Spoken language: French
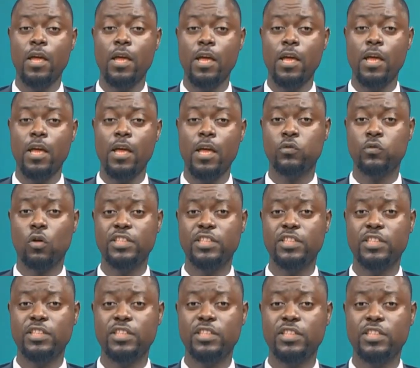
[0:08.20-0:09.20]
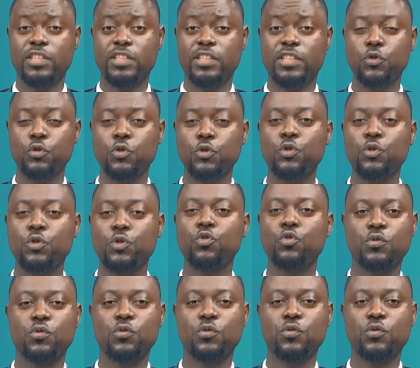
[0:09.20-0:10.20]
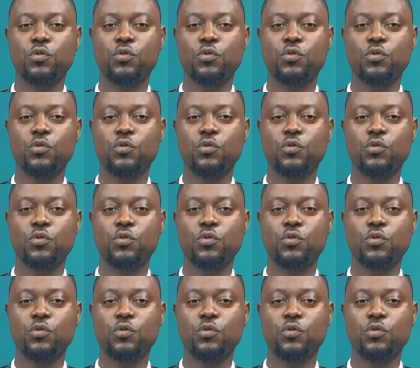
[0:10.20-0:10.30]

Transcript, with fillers: Et pour sortir de ce zooming